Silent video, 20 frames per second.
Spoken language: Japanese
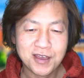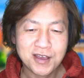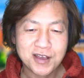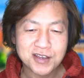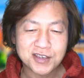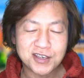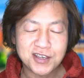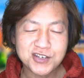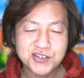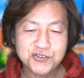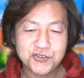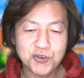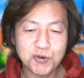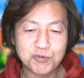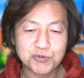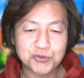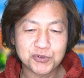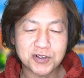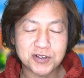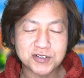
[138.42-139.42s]
記事を読
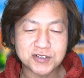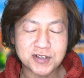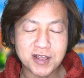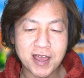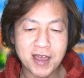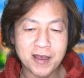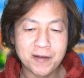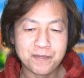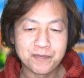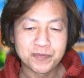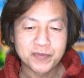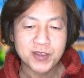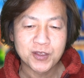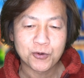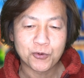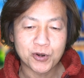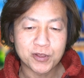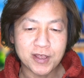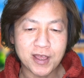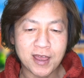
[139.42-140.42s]
むとですね、
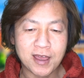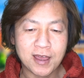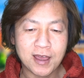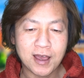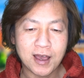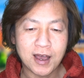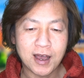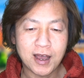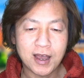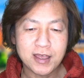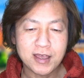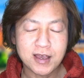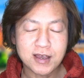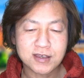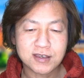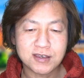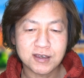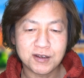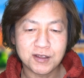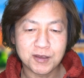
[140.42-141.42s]
これね、早
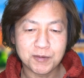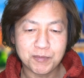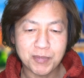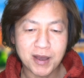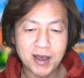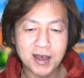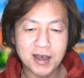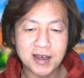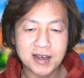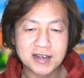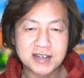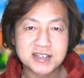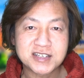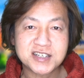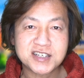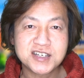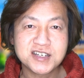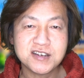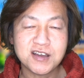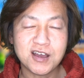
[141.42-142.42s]
ければ
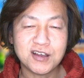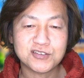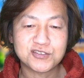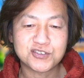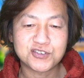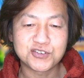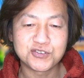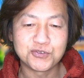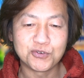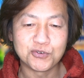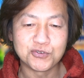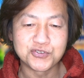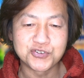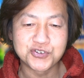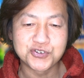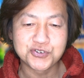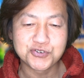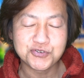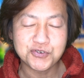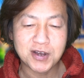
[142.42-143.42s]
4月の
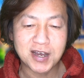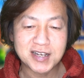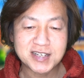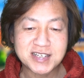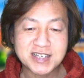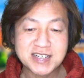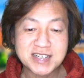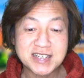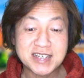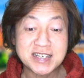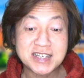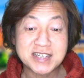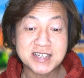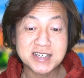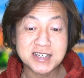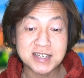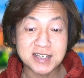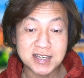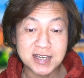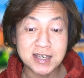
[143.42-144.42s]
18日
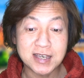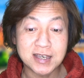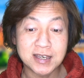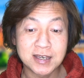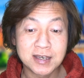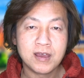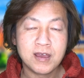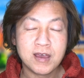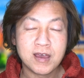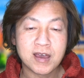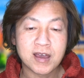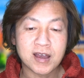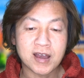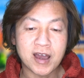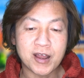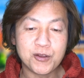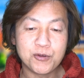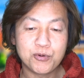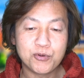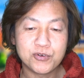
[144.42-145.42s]
に
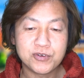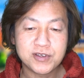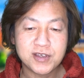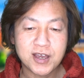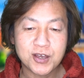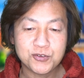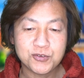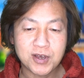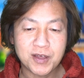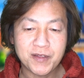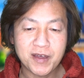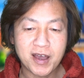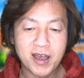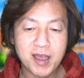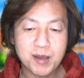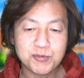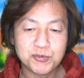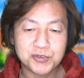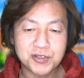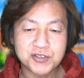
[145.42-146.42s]
カリフォルニアの
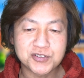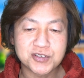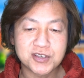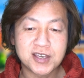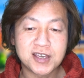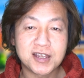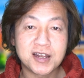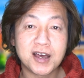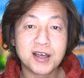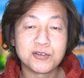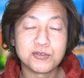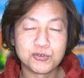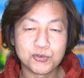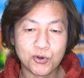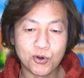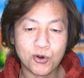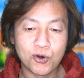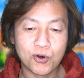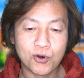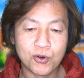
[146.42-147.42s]
アナハイムの
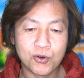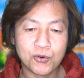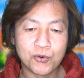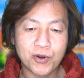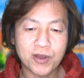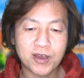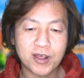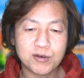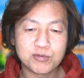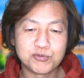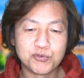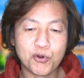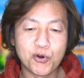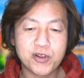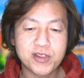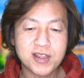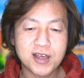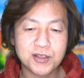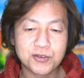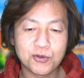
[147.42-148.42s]
ディズニーランド、これから
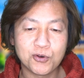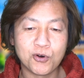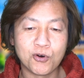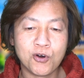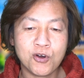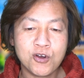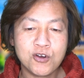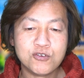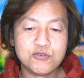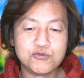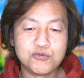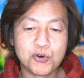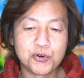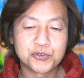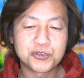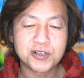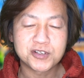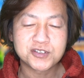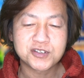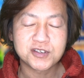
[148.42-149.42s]
フロリダの
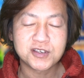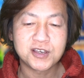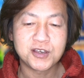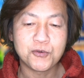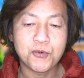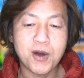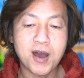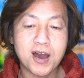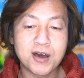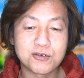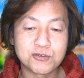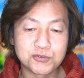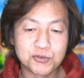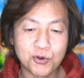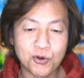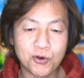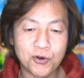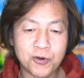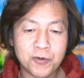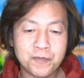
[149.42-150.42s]

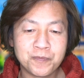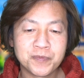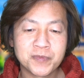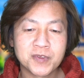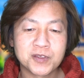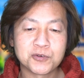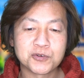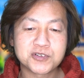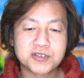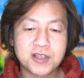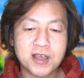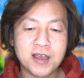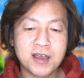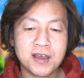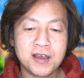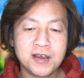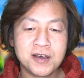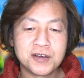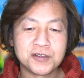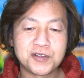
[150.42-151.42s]
ウォルト・ディズニー・ワールド、そして
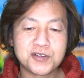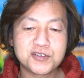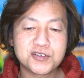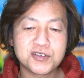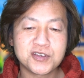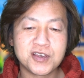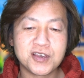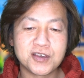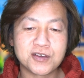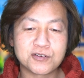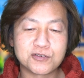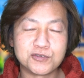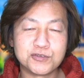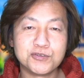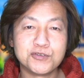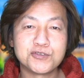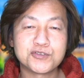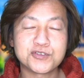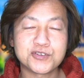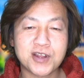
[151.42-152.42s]

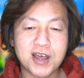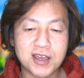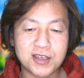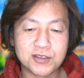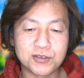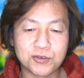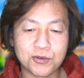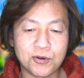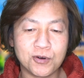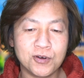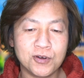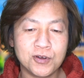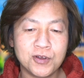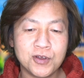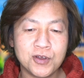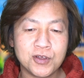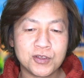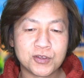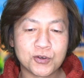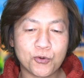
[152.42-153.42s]
ディズニー・クルーズ・ラインと。
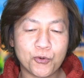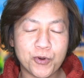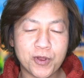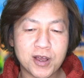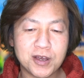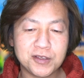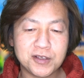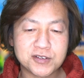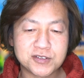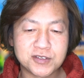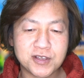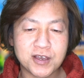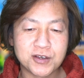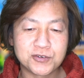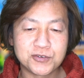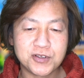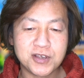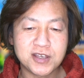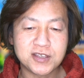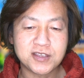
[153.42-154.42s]
で、これがですね、
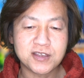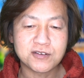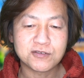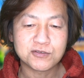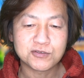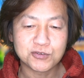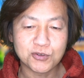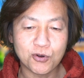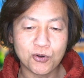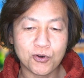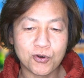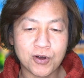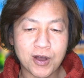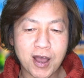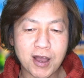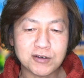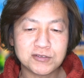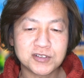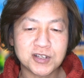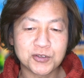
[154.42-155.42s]
グリーティングの
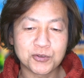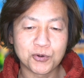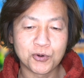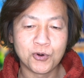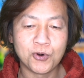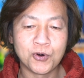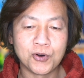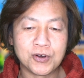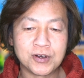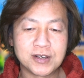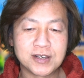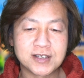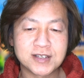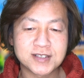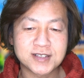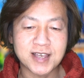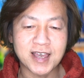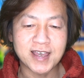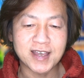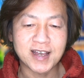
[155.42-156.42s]
ハグなどを
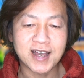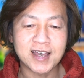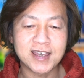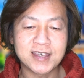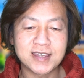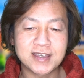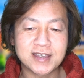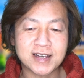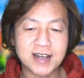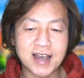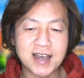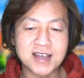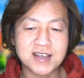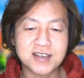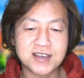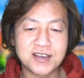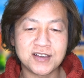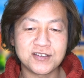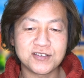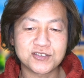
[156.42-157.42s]
再開、解
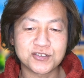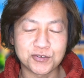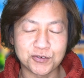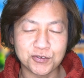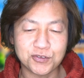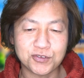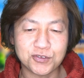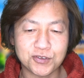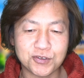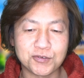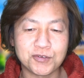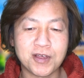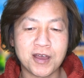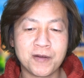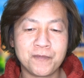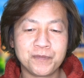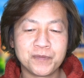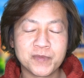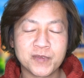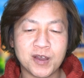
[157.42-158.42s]
禁するっていうね、
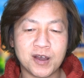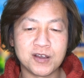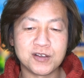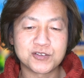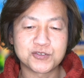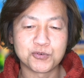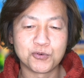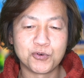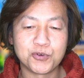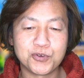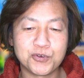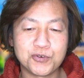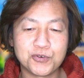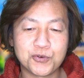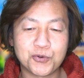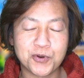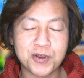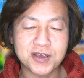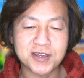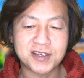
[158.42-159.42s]
はい、そういう
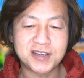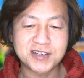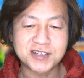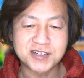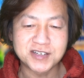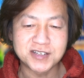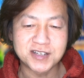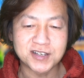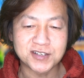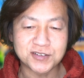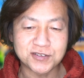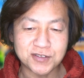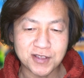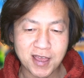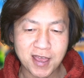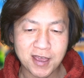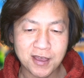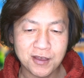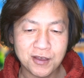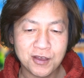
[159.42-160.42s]
これ記事です
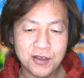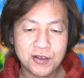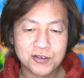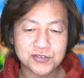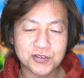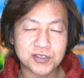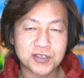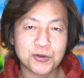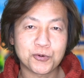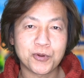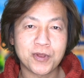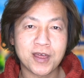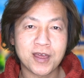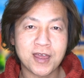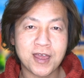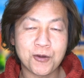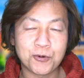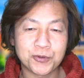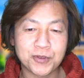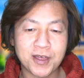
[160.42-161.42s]
ね。そうやってこ
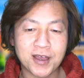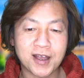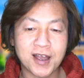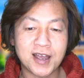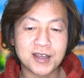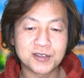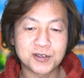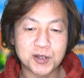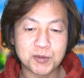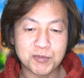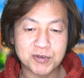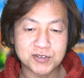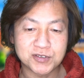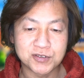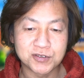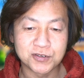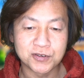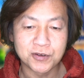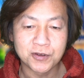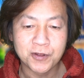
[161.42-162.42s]
れ英語で書いてありま
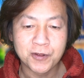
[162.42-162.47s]
す。